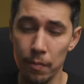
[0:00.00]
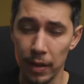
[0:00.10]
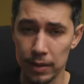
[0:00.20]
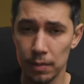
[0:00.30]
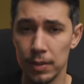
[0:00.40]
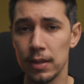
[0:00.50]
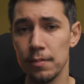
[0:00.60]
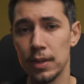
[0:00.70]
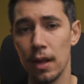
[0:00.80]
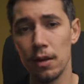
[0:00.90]
parzialmente in
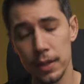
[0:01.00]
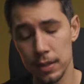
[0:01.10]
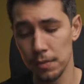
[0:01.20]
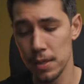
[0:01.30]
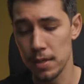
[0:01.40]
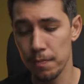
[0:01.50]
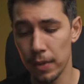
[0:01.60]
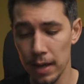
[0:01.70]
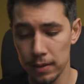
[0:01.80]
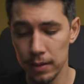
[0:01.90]
metallo e parzialmente in
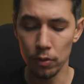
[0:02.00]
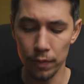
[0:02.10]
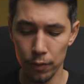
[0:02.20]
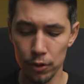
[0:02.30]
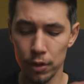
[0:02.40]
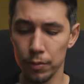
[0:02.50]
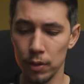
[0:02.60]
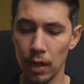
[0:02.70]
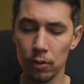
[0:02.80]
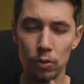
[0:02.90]
plastica. Non influisce più di
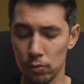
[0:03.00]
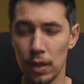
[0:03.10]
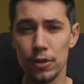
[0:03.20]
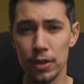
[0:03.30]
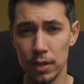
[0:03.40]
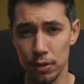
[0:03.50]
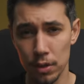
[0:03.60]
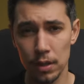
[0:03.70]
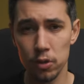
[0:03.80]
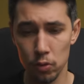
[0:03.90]
tanto sulla
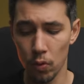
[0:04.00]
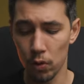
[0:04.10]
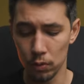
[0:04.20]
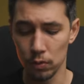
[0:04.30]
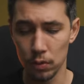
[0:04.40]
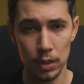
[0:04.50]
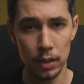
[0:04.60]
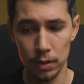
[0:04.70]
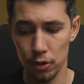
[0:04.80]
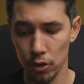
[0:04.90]
registrazione del suono,
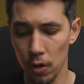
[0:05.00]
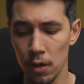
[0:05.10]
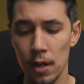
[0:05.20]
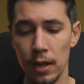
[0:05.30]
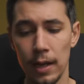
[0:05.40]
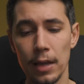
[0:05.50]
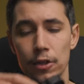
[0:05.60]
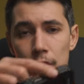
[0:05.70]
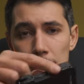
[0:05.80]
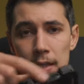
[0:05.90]
nonostante ciò,
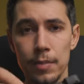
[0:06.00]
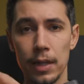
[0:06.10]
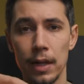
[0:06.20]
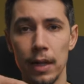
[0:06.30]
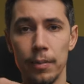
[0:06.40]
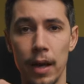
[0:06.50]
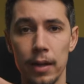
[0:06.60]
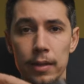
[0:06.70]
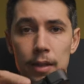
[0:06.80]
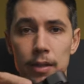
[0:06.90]
lascia libera la
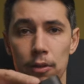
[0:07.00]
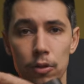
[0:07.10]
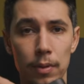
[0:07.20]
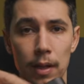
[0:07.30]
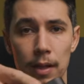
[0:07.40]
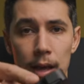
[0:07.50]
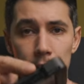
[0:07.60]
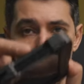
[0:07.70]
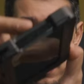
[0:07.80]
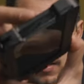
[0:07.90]
parte degli
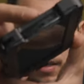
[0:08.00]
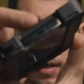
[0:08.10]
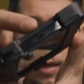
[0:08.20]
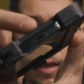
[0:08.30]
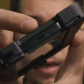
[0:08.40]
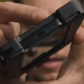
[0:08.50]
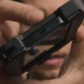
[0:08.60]
altoparlanti e